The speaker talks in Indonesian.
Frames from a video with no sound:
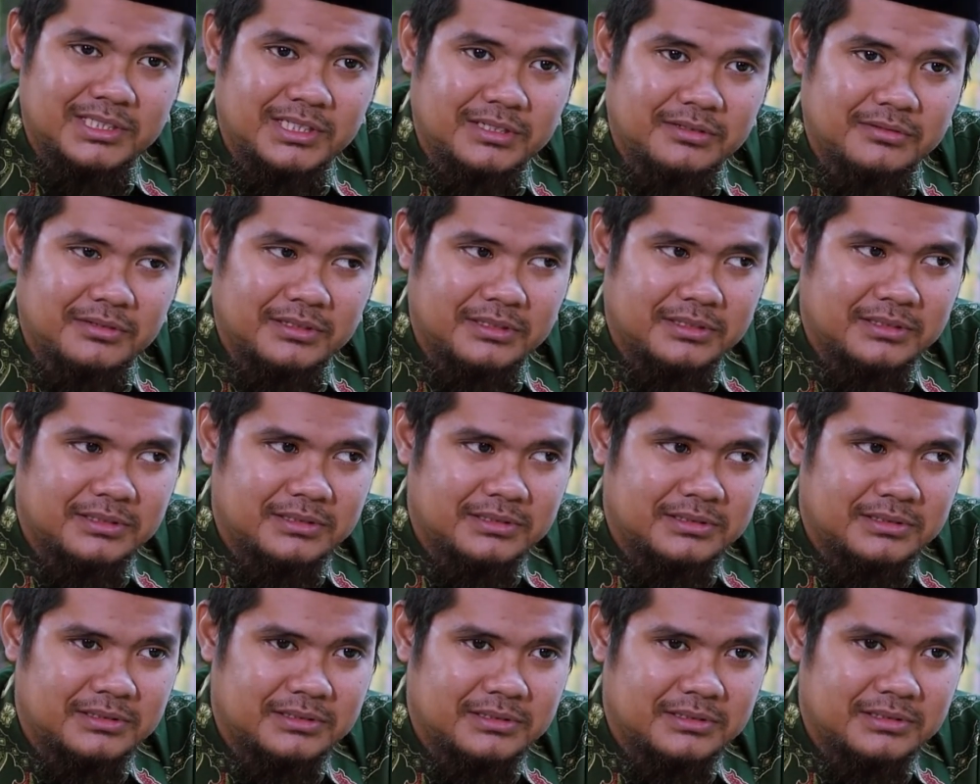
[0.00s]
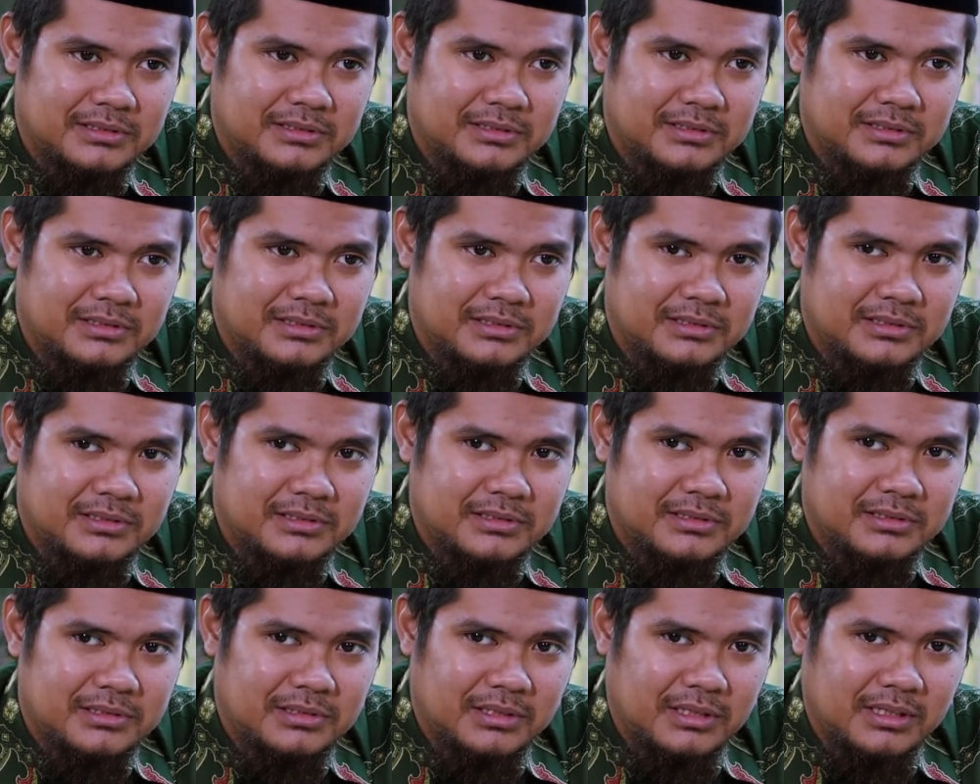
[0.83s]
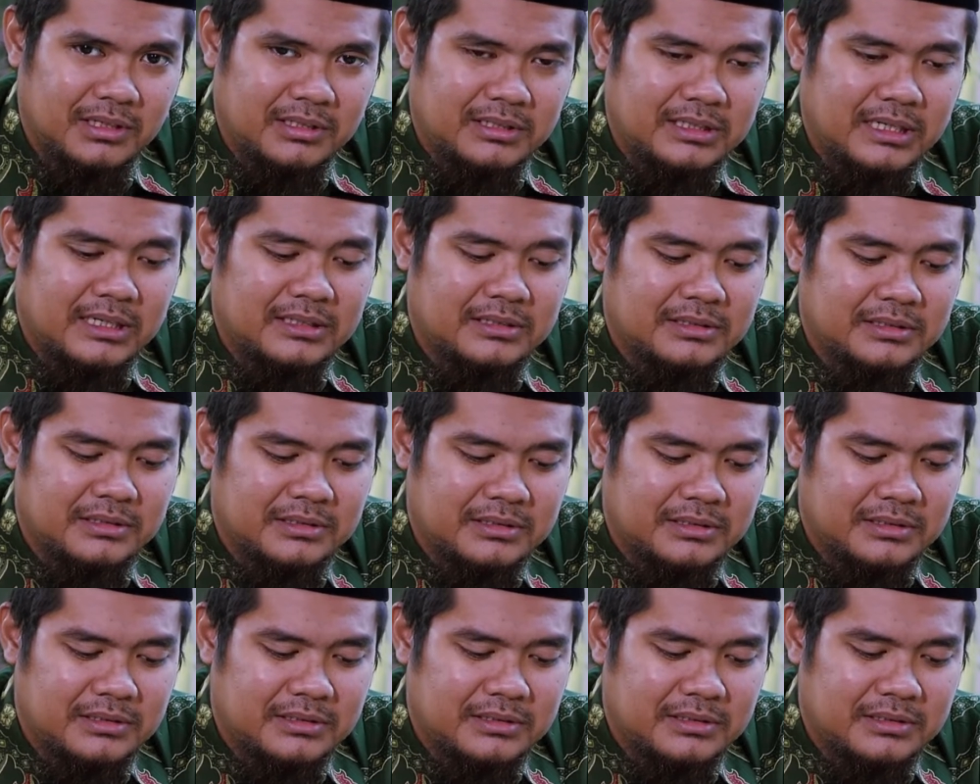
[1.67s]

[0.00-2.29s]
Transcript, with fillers: kawan. Ya, hati-hati.